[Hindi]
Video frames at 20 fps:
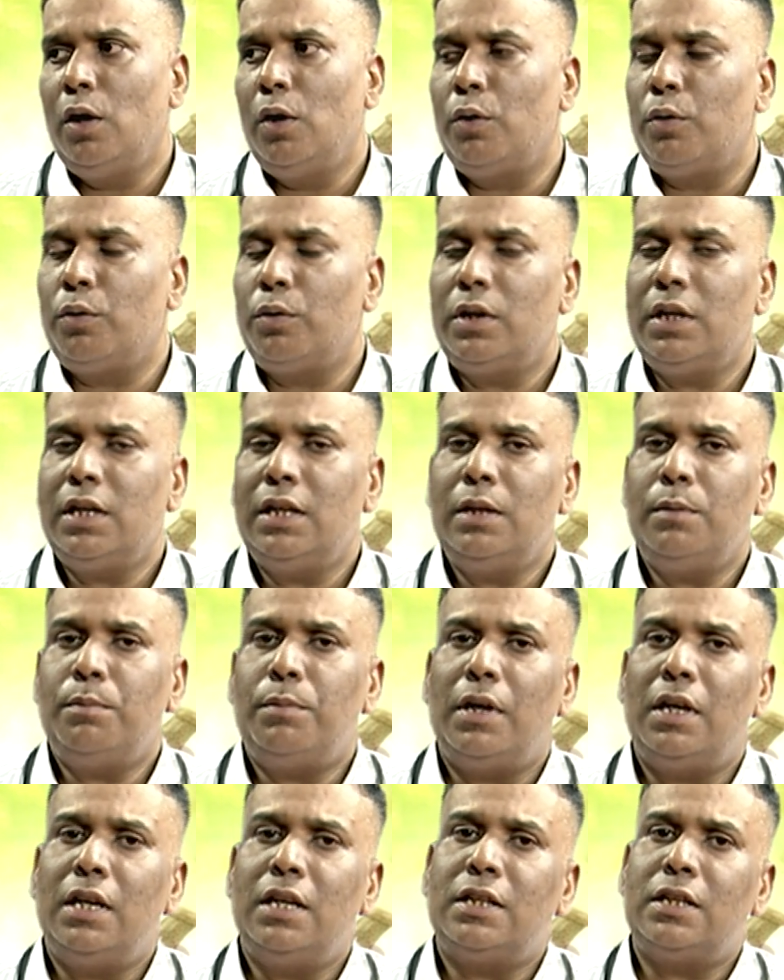रोगी यदि
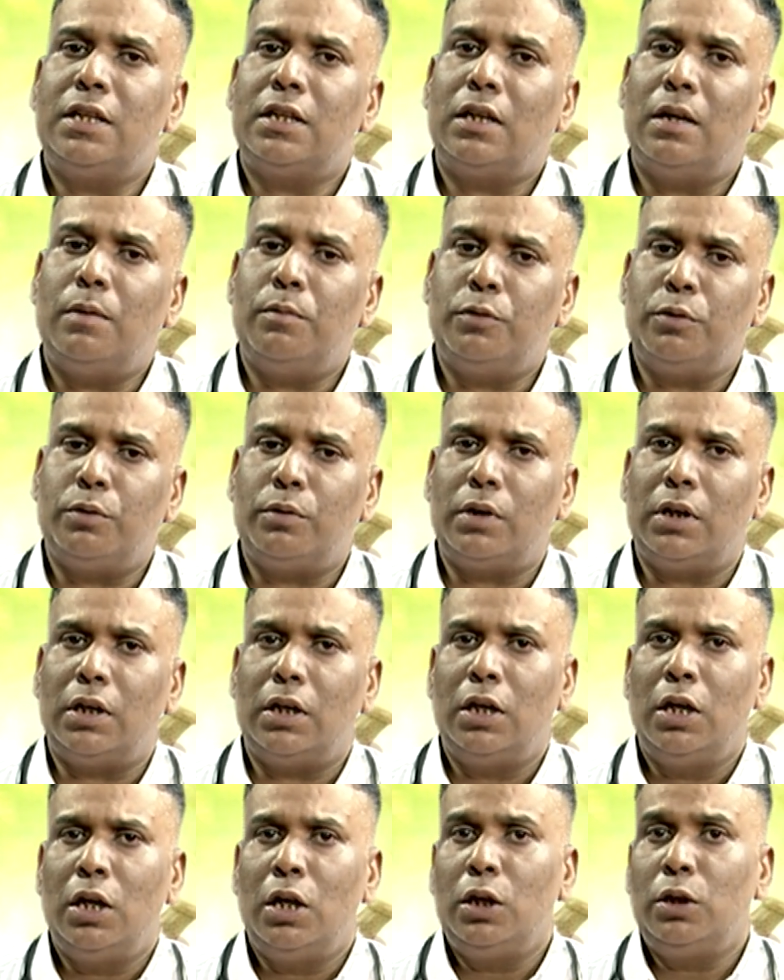पहले से कमज़ोर है
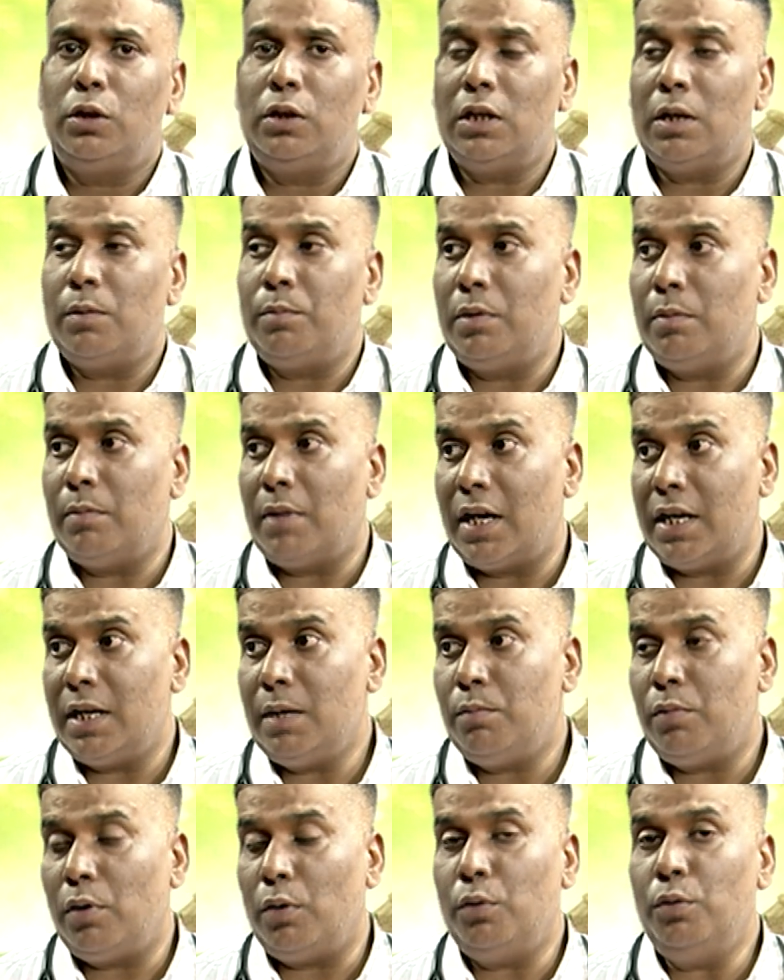तो यह बीमारी
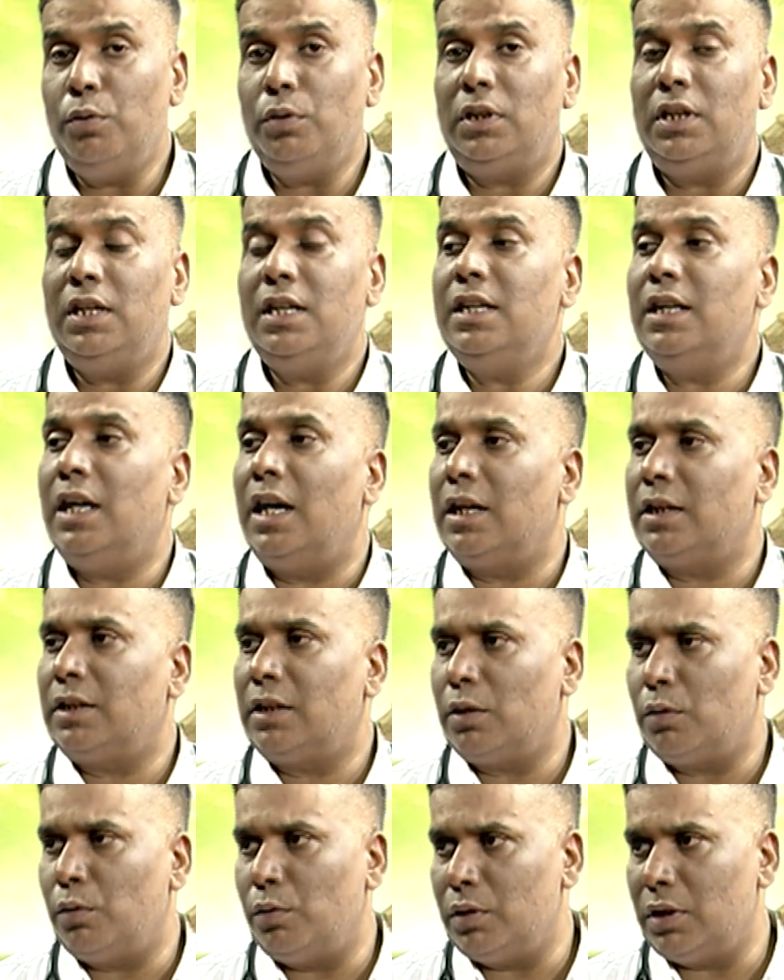बहुत ही
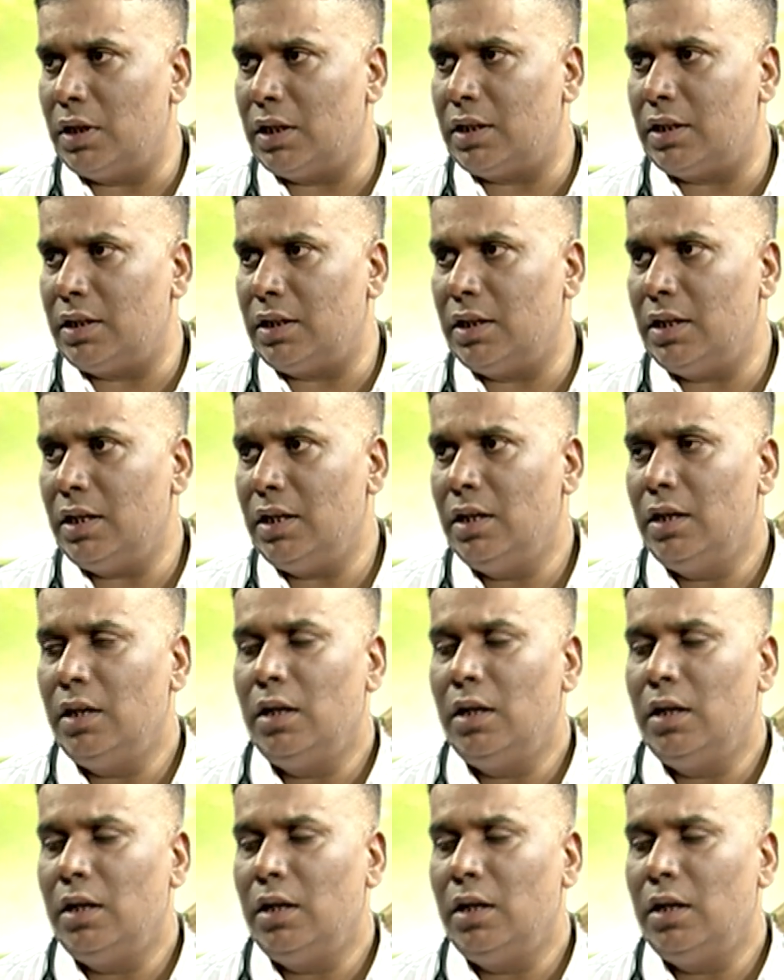घातक हो जाती है